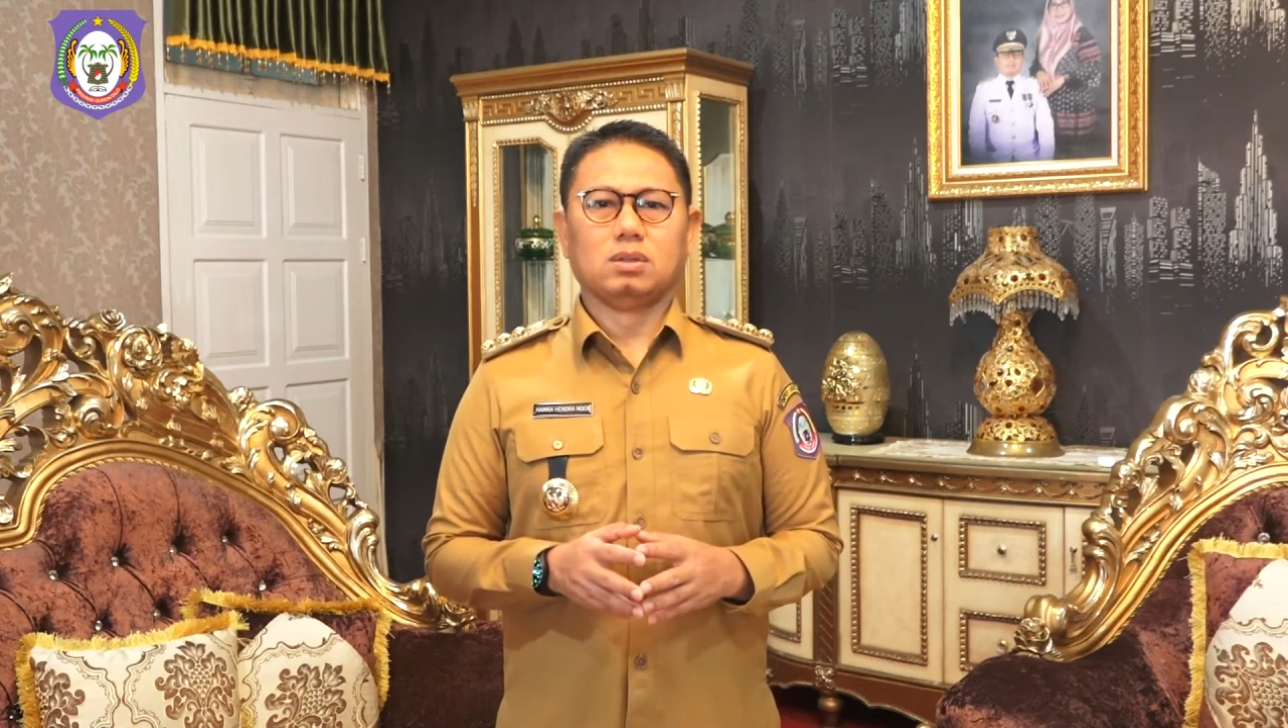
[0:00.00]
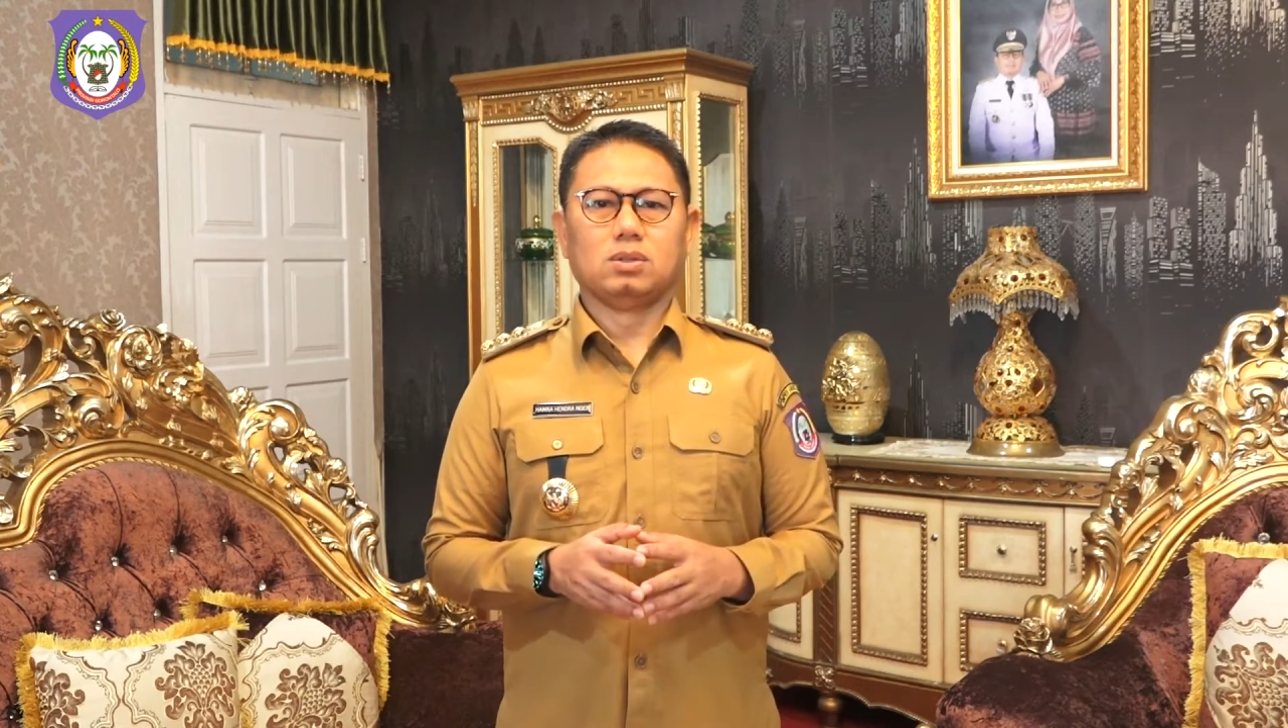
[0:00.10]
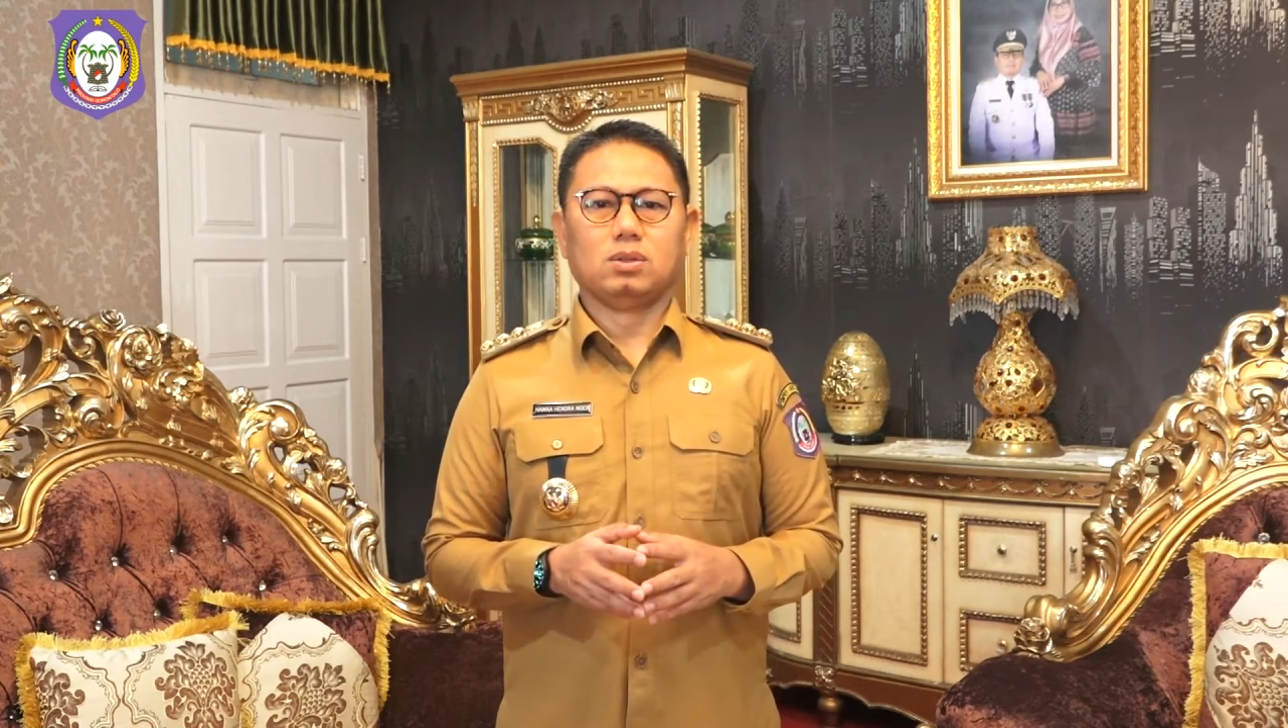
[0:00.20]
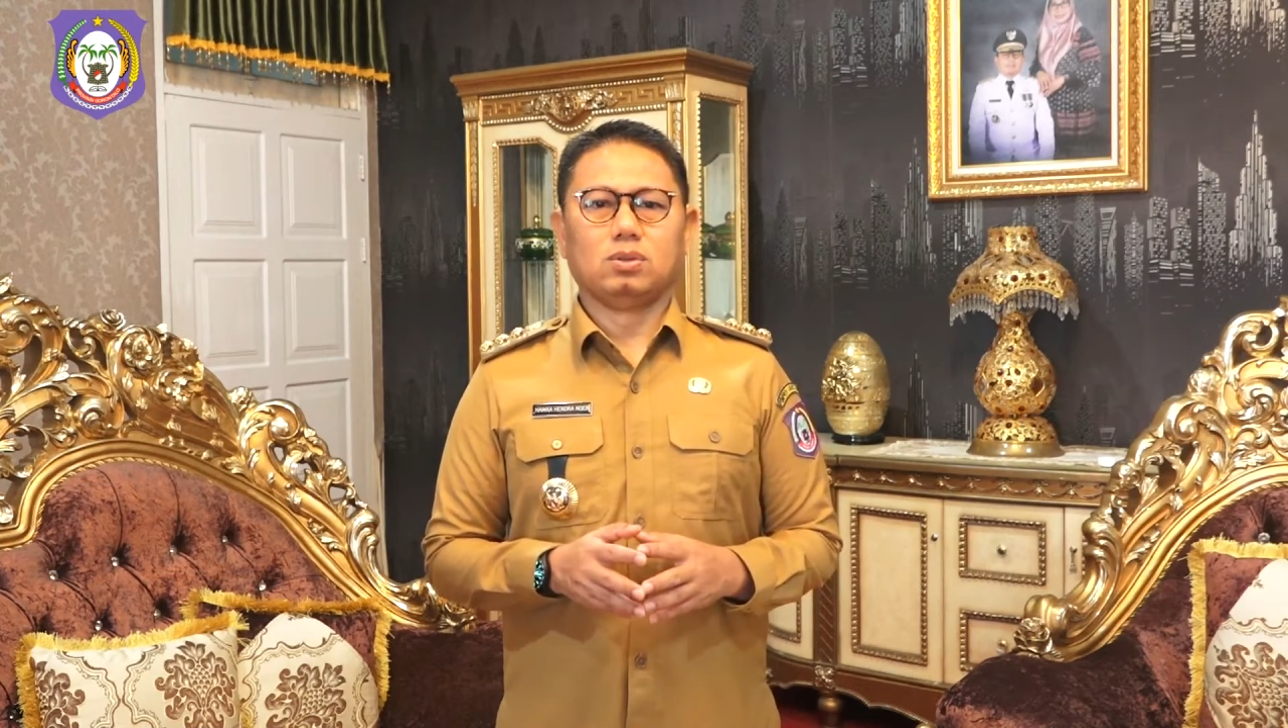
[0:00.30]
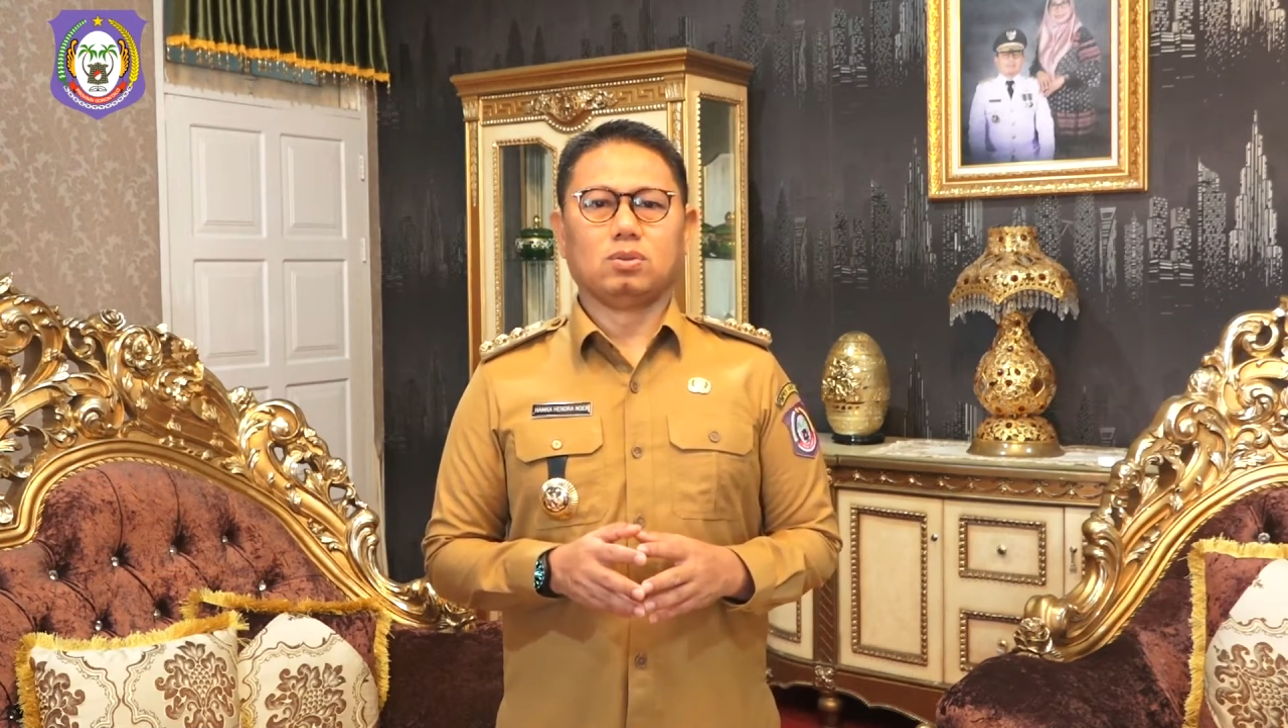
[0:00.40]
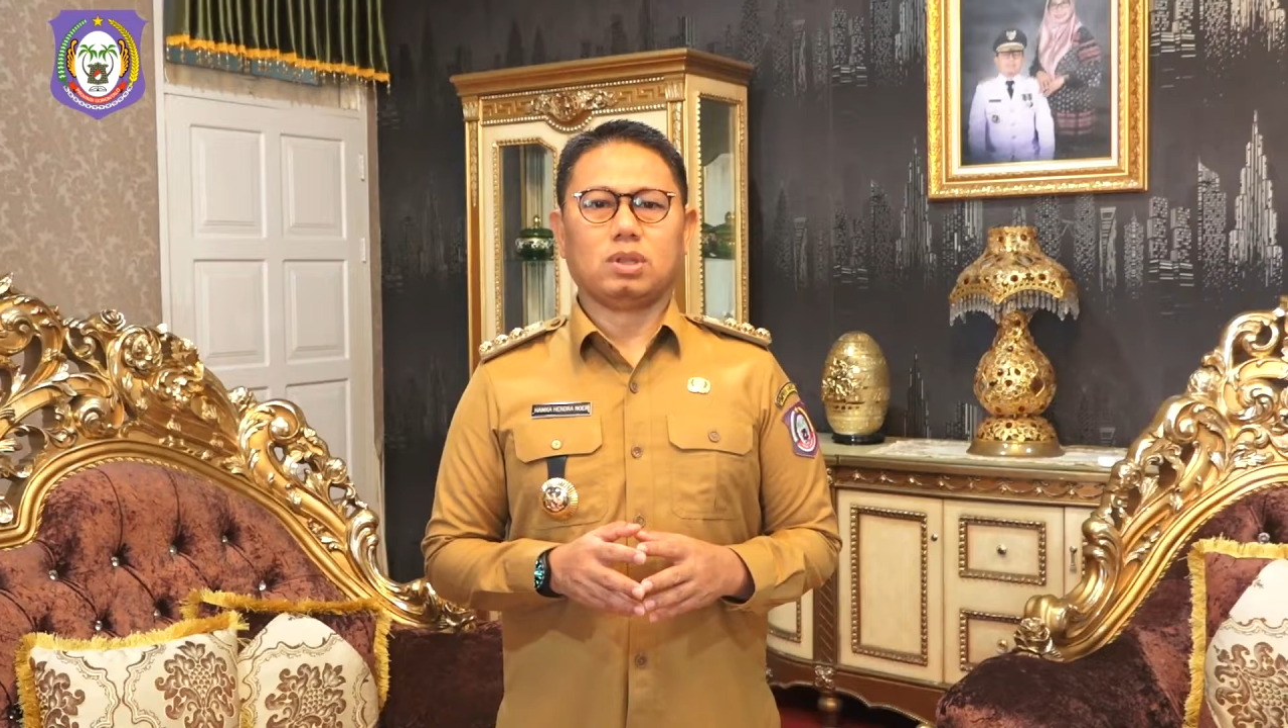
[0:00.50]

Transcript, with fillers: junjung